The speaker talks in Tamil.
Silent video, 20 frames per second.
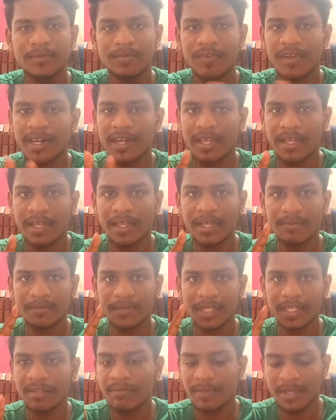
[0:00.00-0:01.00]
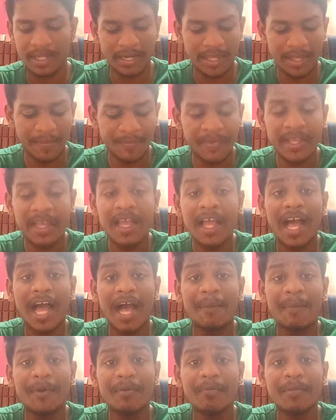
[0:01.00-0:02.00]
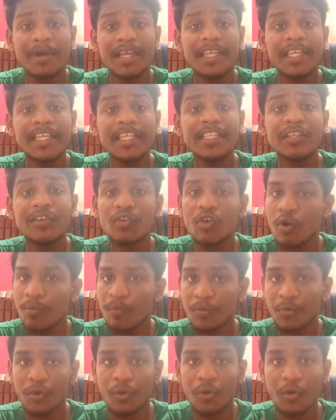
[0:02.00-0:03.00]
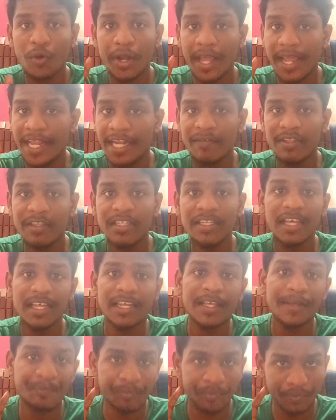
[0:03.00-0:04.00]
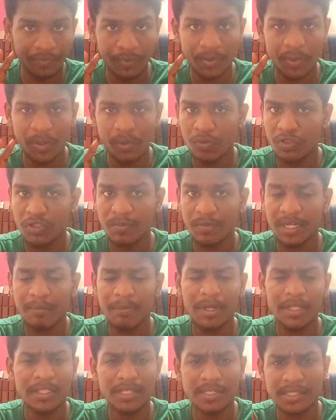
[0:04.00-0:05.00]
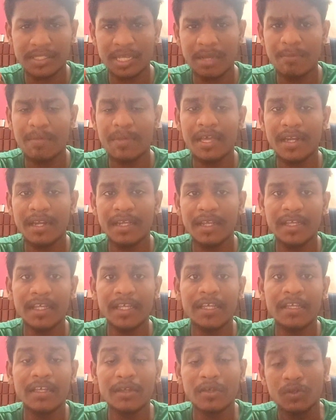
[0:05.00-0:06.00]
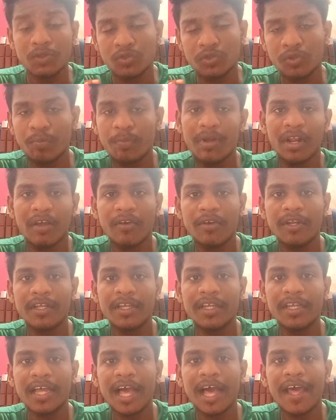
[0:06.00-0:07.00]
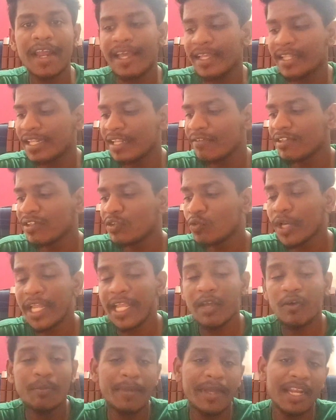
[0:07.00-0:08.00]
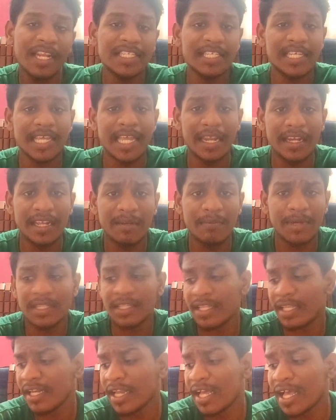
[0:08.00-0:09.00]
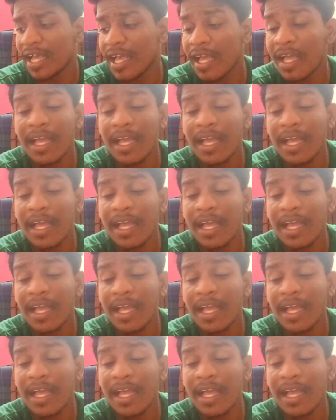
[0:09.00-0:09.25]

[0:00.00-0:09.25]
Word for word: வேறு எதுவுமே இல்லை அப்புறமா இந்த கோப்ரோ நைன் வந்து நான் யூஸ் பண்ணி பார்த்தேன் செம்மையாக இருக்குது சூப்பராகவும் இருக்குது ஆனால் இதில் வந்து ஒரே ஒரு மைனஸ் என்னன்னு பார்த்தீங்கன்னா